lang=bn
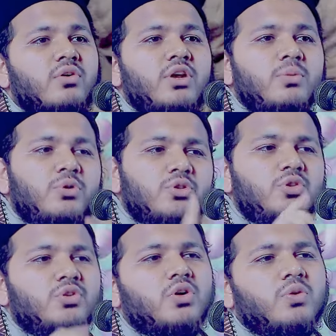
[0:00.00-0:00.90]
করে
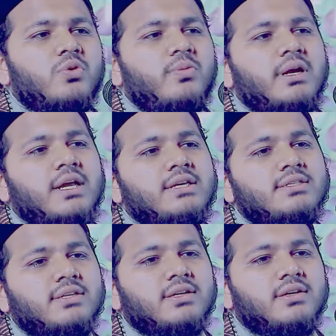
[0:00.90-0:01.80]
বৌদ্ধ ধর্ম
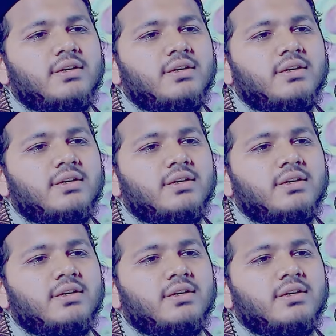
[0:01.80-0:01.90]
বানাইছে